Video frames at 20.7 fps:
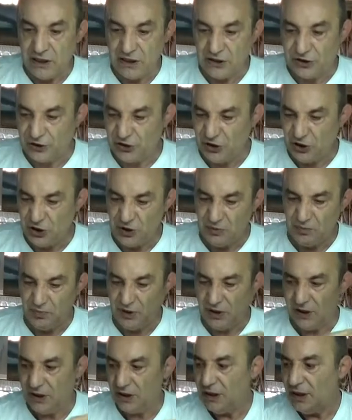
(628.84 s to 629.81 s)
nei
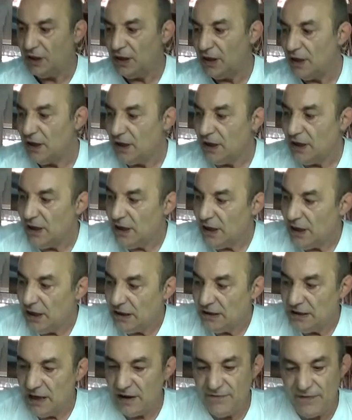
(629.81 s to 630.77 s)
cibi
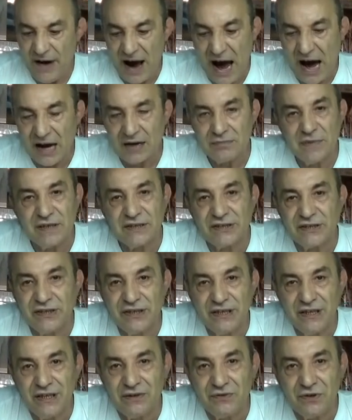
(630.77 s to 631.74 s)
nei
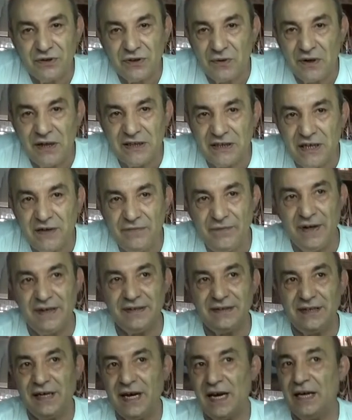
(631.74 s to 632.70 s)
farmaci tutte quelle
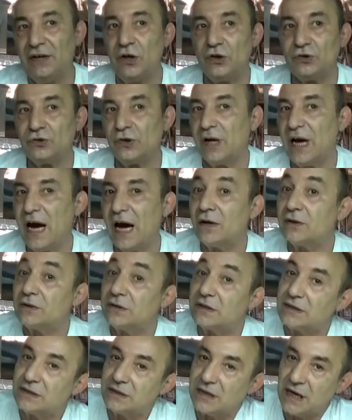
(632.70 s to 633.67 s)
schifezze che il nostro caro
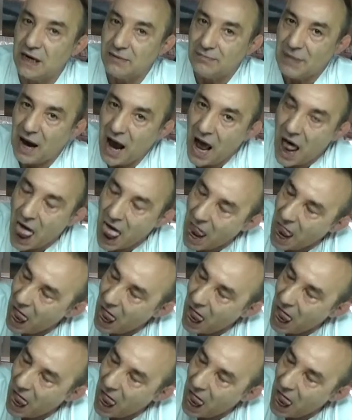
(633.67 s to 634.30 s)
sistema